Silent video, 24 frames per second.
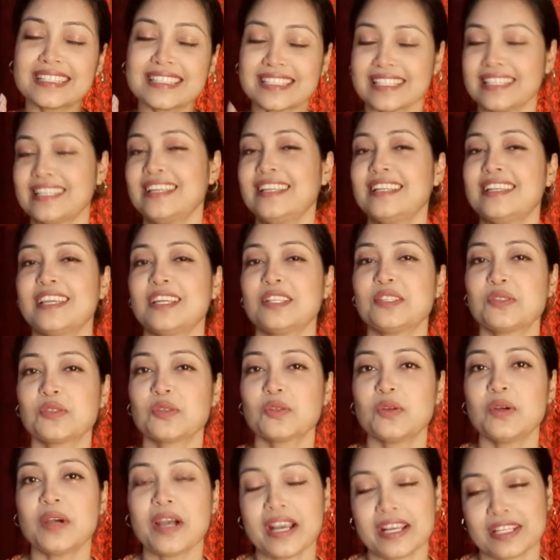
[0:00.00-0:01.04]
যেখানে
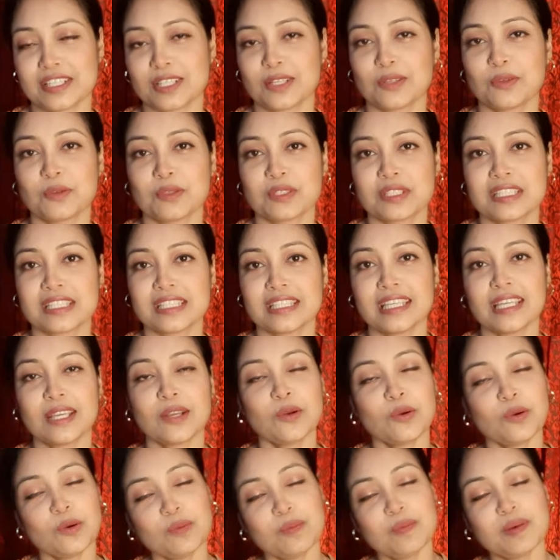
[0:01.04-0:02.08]
আছো আশা করছি
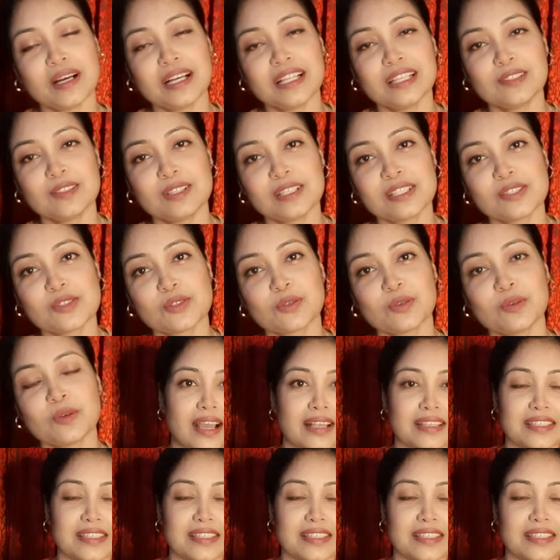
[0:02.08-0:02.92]
খুব ভালো আছো